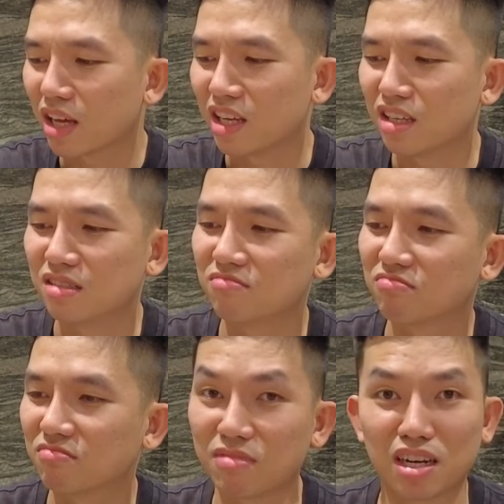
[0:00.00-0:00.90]
thì
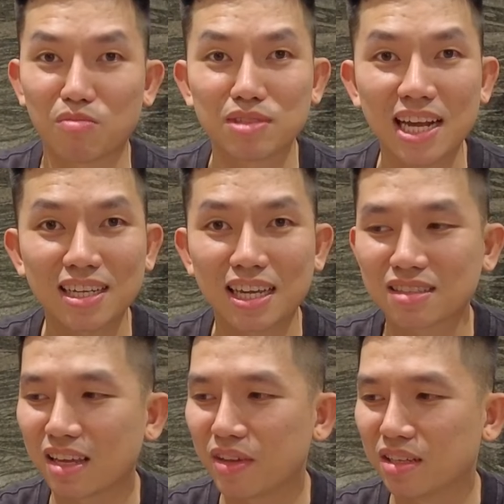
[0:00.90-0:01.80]
mình không chắc nha,
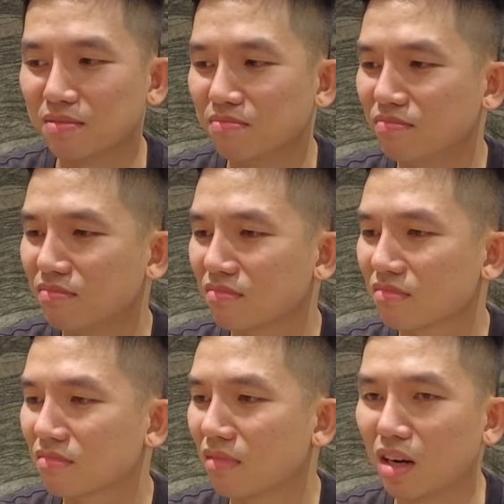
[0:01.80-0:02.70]
tại vì
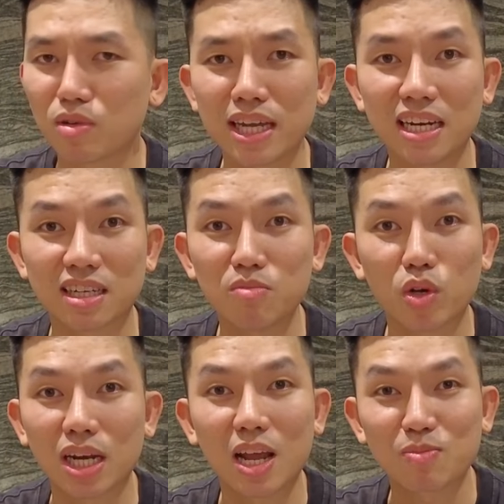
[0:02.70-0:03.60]
mình không có nghe được cái
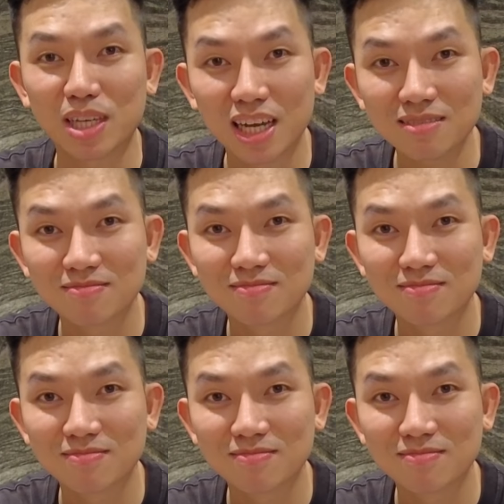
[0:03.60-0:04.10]
mùi thanh long gì hết.